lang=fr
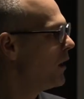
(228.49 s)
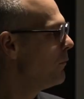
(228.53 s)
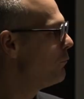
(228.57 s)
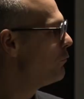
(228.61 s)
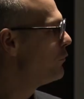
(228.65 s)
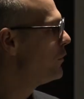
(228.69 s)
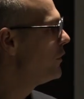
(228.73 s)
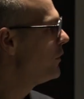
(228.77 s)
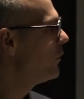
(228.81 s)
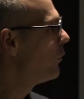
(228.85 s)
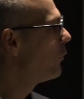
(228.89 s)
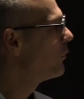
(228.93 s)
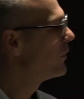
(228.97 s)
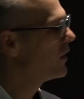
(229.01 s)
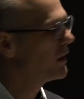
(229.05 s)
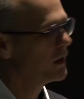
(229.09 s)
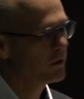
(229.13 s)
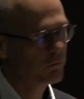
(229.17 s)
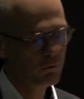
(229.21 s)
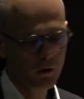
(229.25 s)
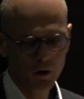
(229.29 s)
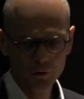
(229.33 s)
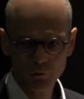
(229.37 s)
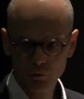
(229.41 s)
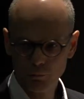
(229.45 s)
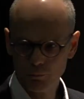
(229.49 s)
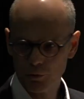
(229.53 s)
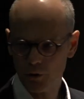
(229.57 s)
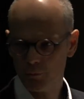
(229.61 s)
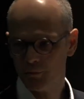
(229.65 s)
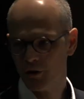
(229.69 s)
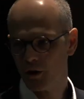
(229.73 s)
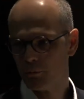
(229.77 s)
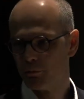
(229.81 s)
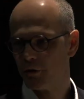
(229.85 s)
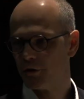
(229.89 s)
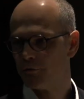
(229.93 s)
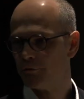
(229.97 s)
et puis on allait voir notre
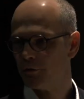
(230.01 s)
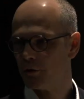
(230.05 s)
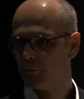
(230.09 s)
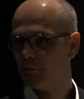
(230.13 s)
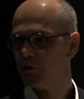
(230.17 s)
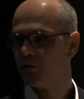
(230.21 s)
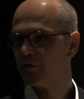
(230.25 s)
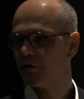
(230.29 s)
première plateforme